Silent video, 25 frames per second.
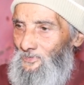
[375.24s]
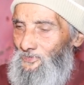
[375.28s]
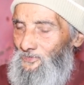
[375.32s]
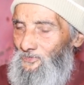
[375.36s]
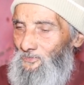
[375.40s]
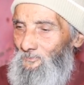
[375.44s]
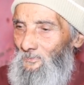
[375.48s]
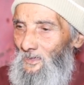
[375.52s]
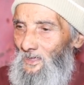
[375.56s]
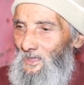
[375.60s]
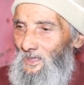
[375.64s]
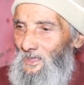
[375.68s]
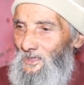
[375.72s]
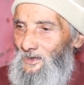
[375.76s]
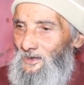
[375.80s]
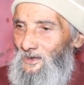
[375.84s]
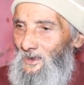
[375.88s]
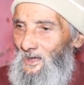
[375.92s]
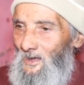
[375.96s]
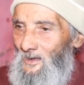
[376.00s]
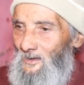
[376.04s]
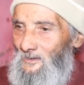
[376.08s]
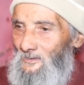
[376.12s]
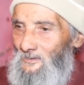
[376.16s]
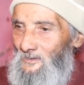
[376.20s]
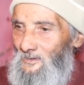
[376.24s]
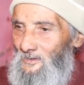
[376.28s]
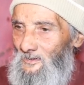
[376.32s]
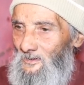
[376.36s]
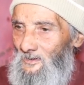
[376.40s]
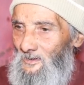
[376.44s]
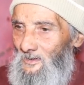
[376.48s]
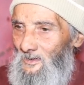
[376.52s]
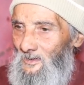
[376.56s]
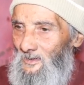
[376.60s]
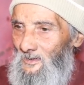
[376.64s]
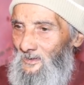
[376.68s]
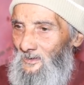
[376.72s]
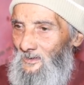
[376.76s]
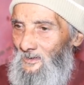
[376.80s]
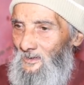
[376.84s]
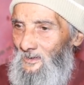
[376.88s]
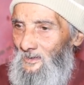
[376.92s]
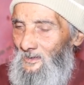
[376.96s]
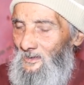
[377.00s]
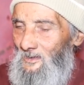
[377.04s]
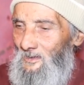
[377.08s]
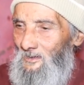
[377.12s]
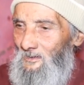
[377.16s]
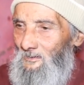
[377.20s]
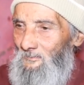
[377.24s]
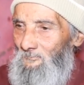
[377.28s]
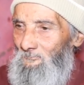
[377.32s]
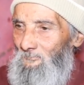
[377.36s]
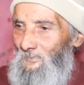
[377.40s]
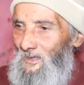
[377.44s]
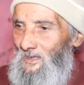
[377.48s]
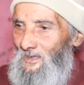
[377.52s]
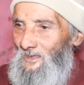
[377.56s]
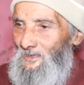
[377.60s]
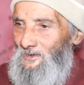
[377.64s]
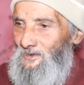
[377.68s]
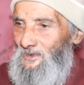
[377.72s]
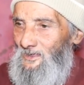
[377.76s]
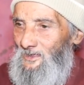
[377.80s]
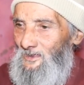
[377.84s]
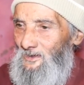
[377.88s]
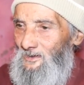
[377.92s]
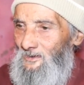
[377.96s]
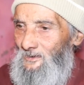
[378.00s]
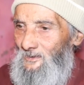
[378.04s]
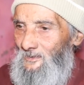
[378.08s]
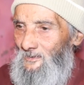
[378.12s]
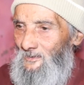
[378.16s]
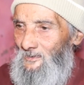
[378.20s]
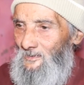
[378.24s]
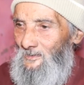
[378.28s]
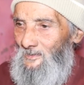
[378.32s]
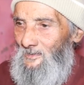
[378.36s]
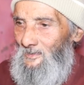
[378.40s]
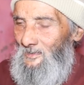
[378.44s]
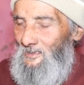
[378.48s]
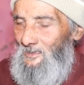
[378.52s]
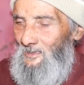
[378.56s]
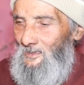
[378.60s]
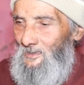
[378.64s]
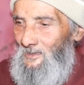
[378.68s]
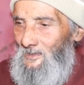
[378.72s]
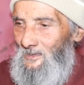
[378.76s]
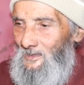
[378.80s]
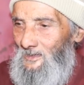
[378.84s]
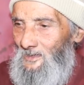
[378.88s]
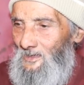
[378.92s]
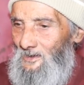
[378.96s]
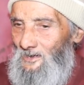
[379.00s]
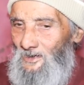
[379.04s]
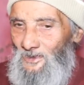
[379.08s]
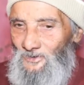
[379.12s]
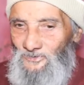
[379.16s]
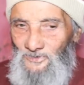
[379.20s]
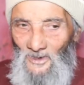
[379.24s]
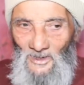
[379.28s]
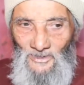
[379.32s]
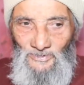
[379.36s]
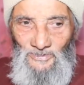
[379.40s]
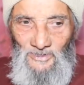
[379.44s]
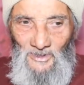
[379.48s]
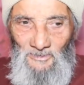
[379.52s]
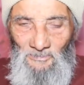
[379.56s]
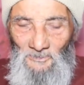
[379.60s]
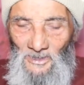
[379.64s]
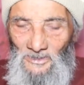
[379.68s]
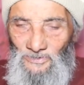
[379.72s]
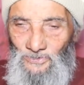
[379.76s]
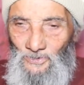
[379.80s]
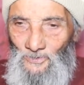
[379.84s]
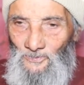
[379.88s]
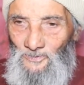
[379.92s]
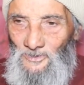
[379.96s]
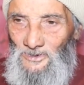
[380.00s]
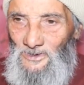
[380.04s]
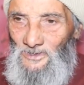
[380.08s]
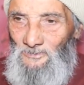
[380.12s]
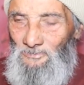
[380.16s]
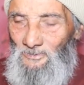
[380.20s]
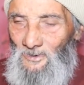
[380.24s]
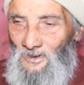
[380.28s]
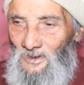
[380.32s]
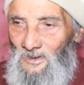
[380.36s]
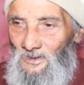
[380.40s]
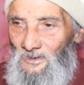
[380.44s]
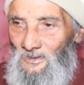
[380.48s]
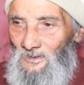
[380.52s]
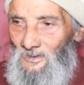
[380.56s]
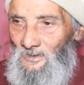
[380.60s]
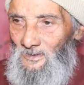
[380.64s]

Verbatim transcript: تمحنا محنين اللي جا عندك ما عنده فين يبرك